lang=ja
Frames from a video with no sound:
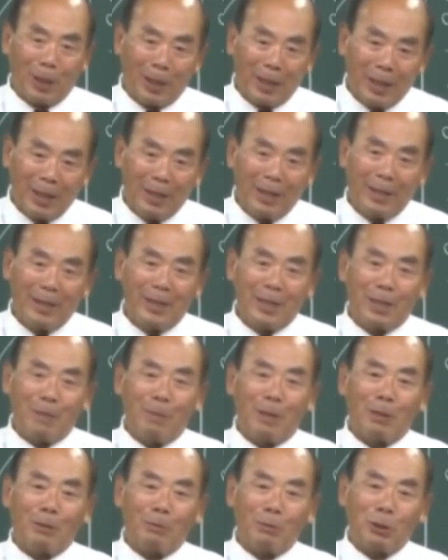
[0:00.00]
ね
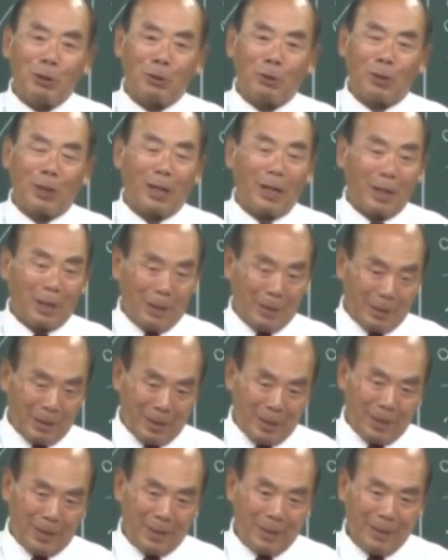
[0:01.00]
今の牛とかなんかした
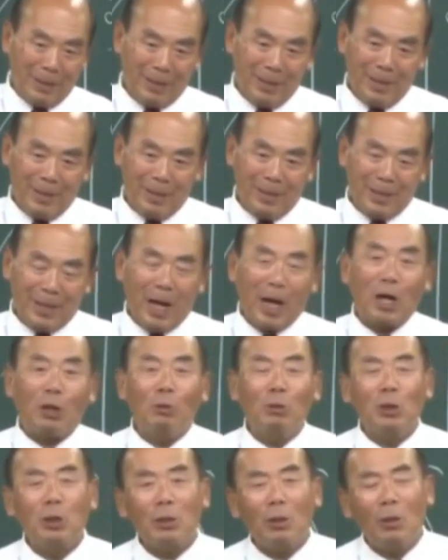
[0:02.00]
らだから
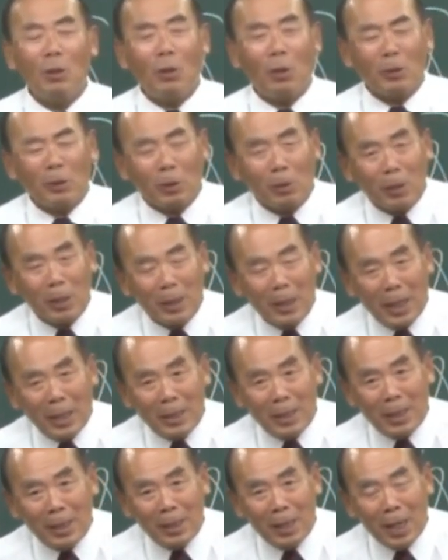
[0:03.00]
牛を本当に大
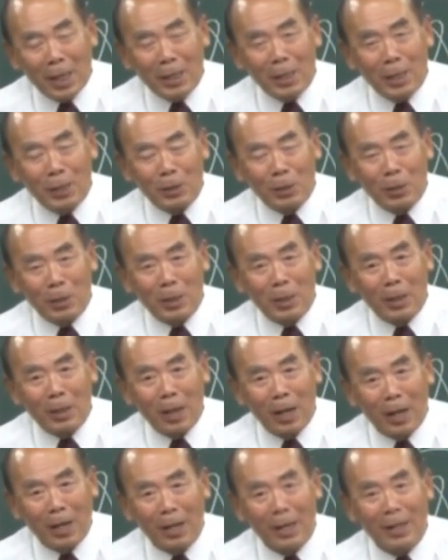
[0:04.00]
事に大事に育てた
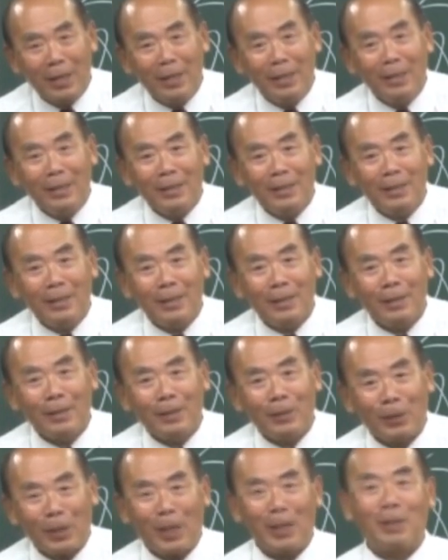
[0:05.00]
ら
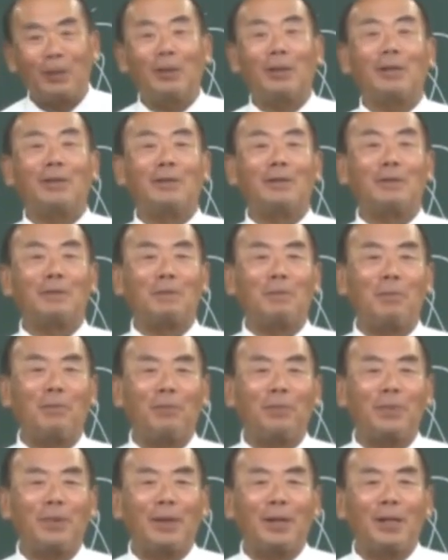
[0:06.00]
答えてくれる
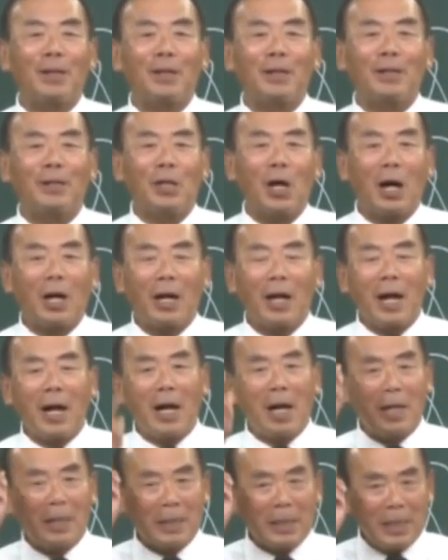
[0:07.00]
だから
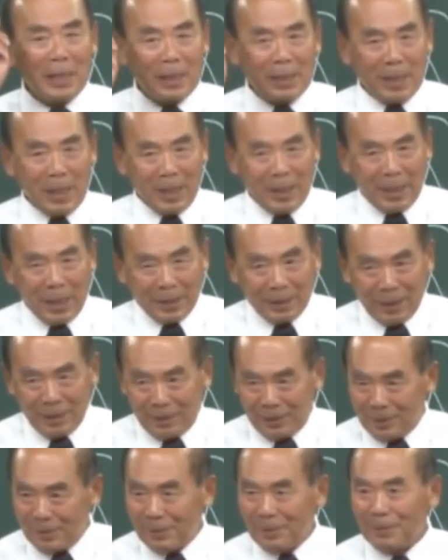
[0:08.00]
犠牲になったん
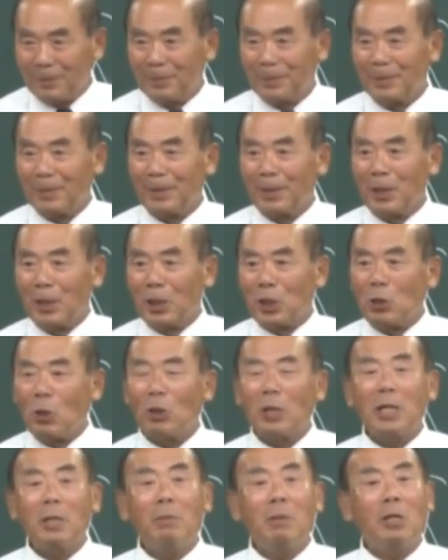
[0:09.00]
です良
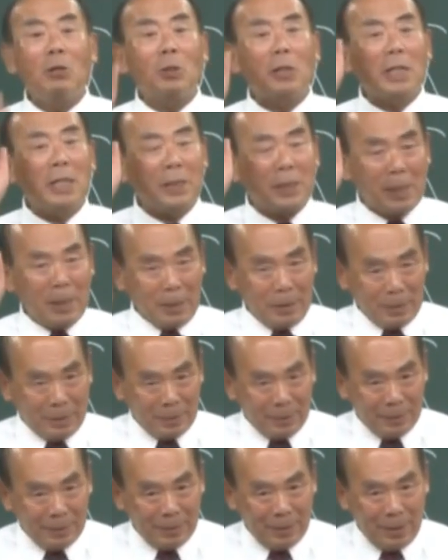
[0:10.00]
い意味の犠牲で
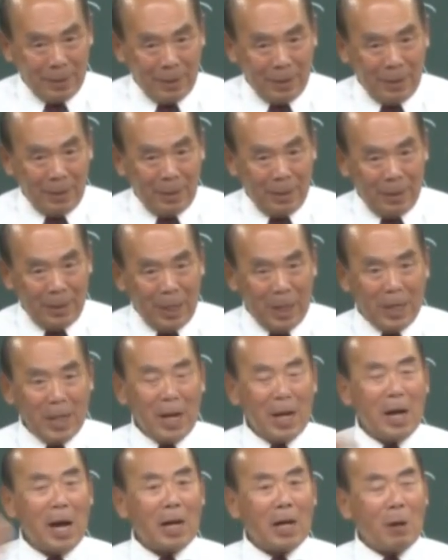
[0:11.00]
す人
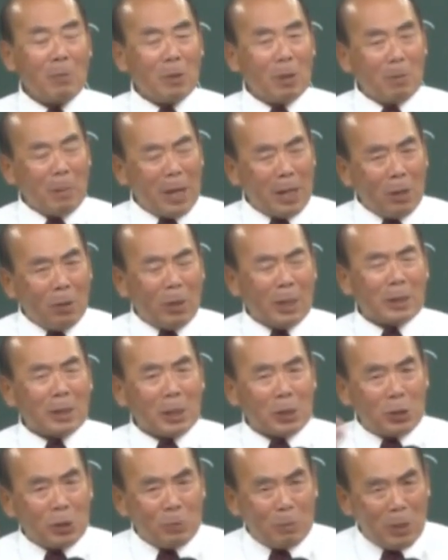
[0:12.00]
間が神の前に犯した
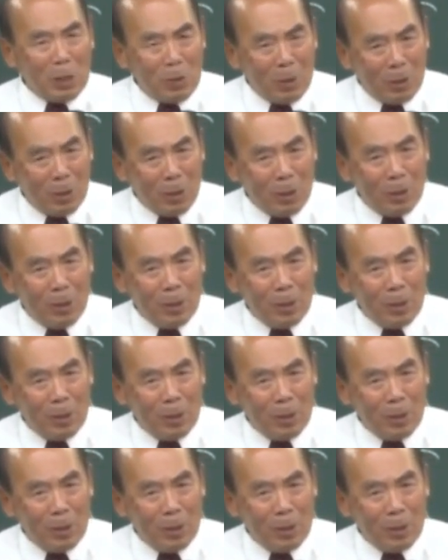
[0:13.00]
罪を